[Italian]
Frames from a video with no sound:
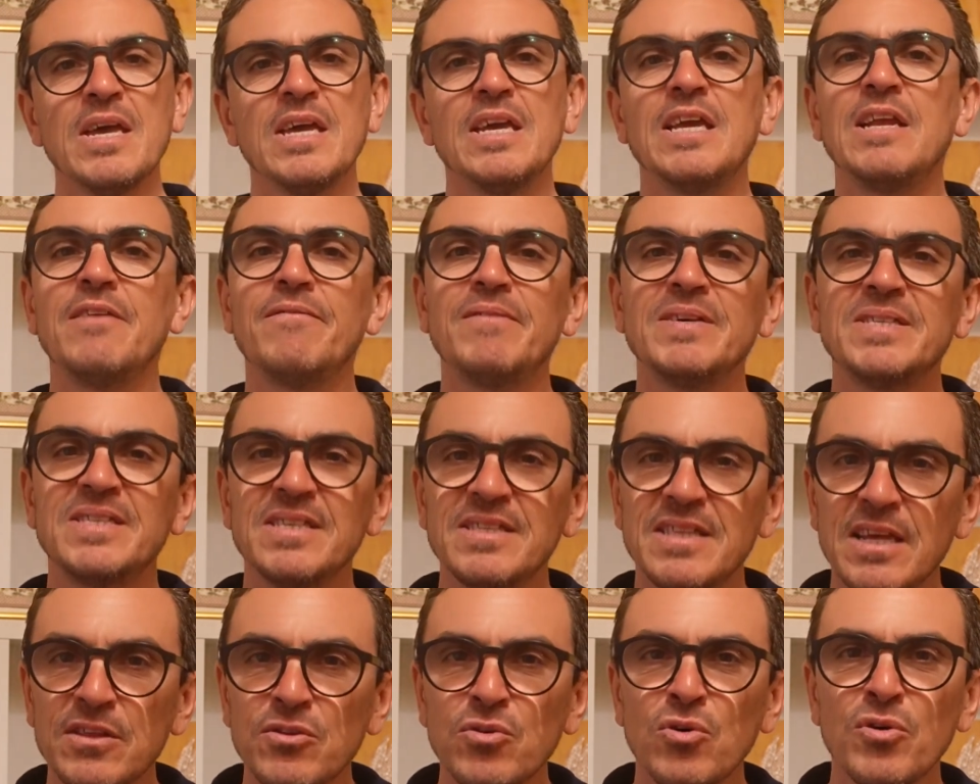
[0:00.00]
Il
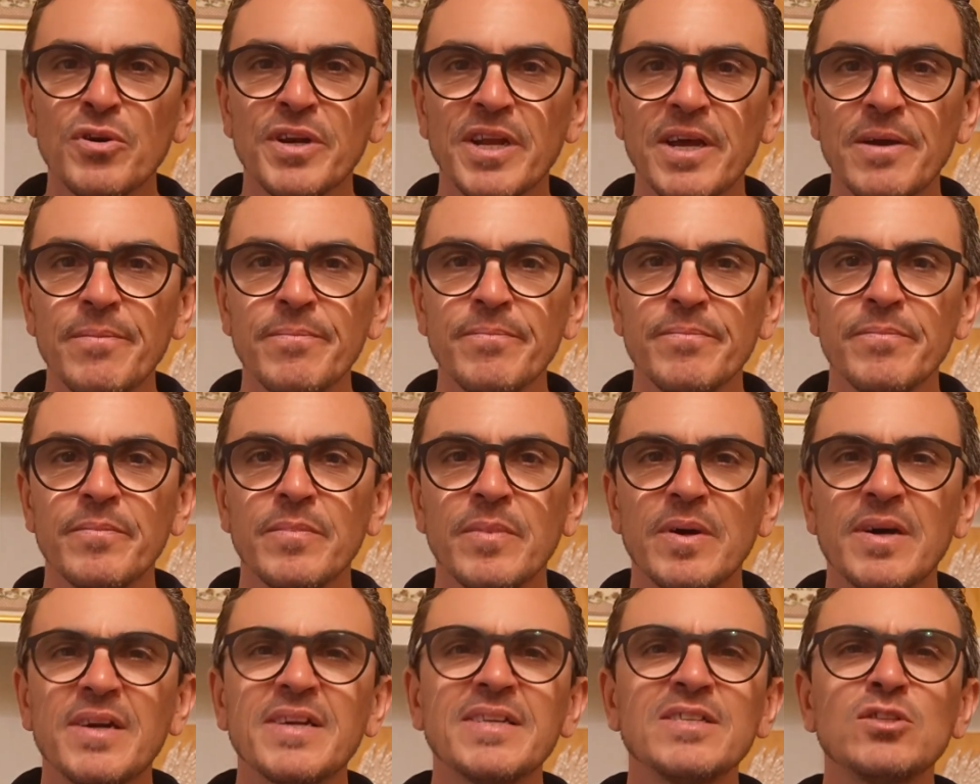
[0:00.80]
visitatore
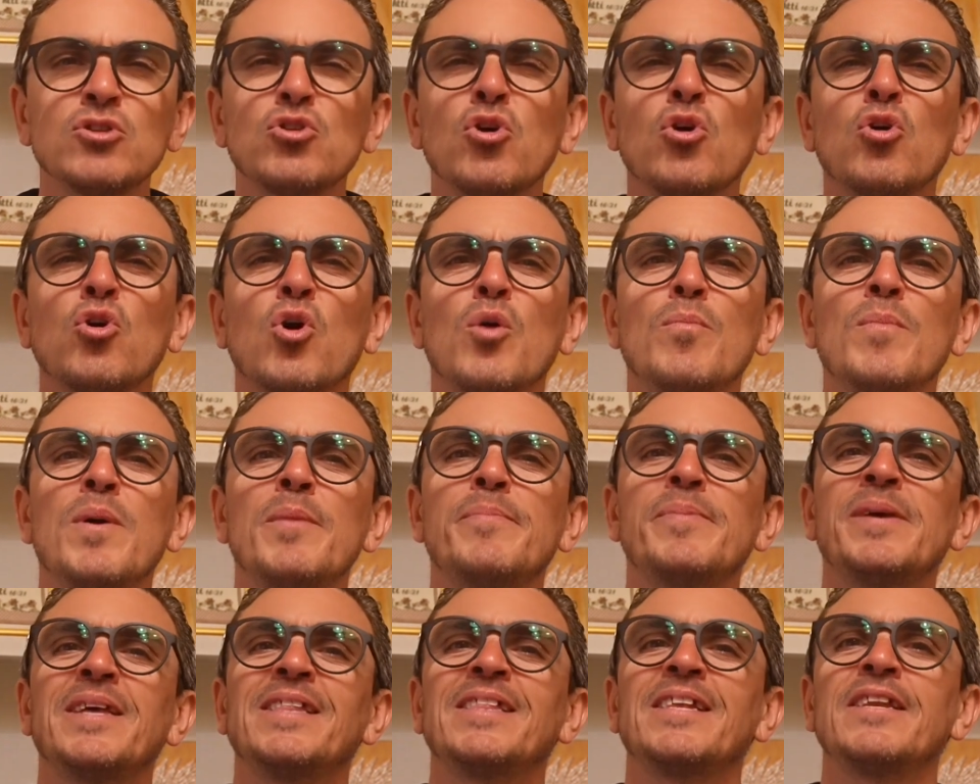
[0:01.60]
restò come
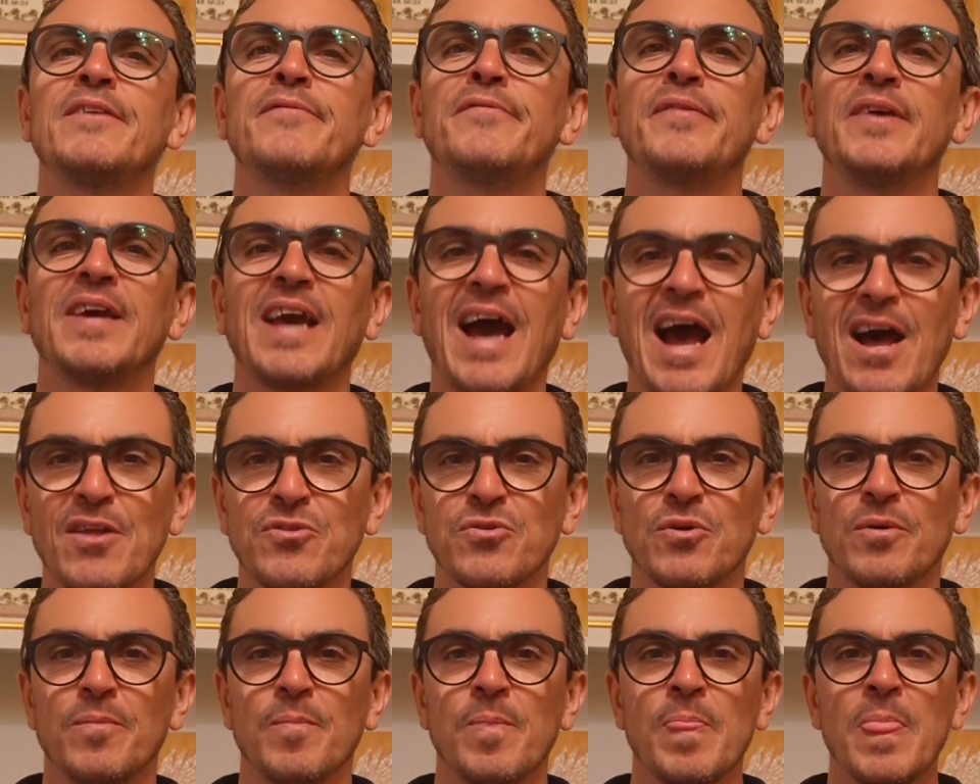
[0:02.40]

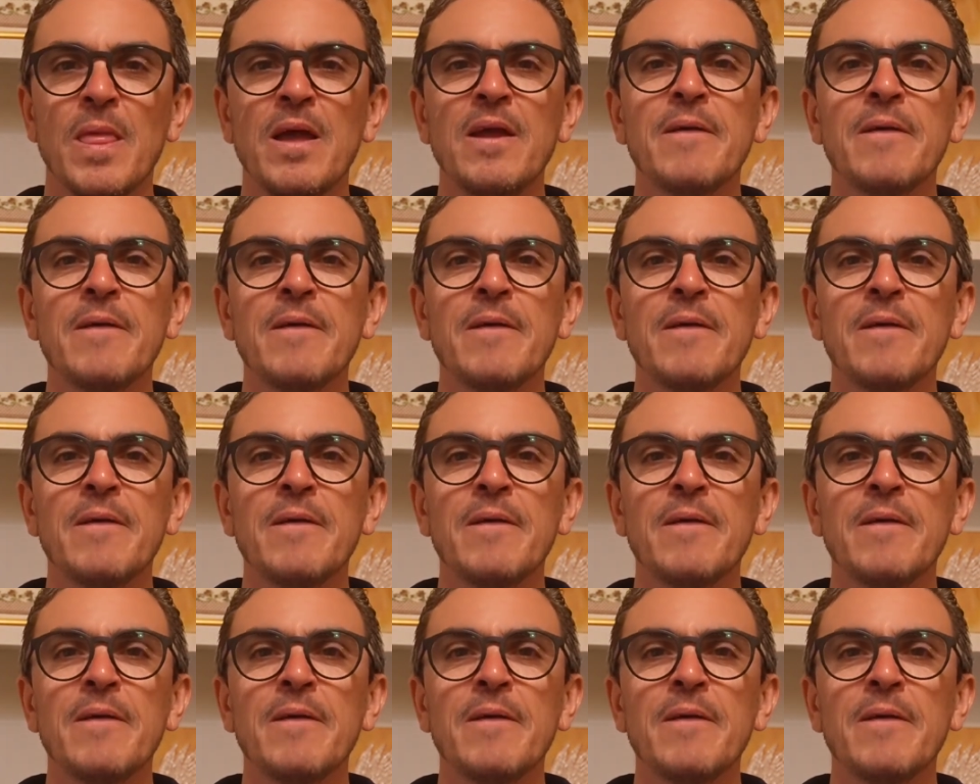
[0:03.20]
pietrificato.